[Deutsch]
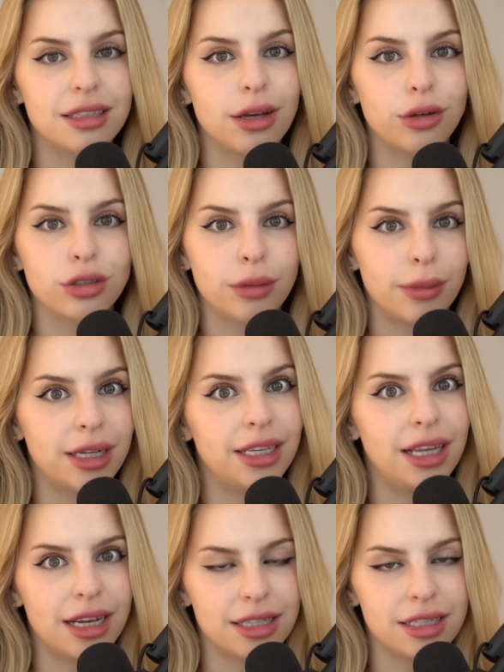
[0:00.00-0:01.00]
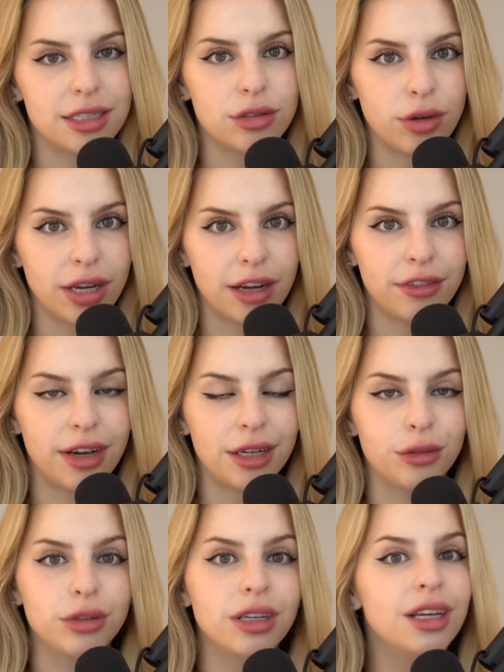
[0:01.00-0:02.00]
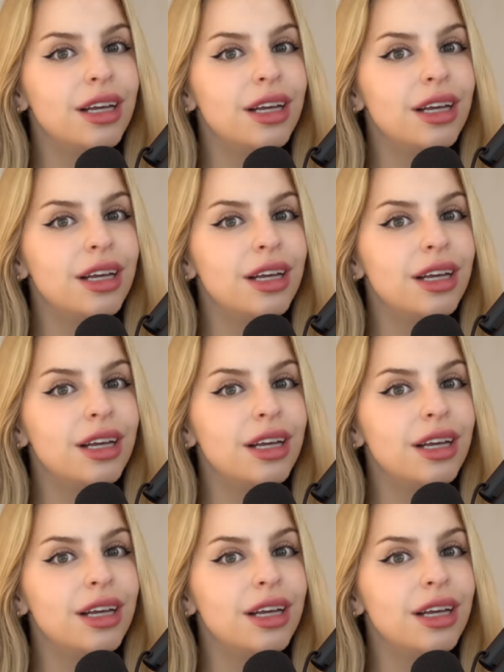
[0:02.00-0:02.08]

ist auch schon mal die erste Triggerwarnung.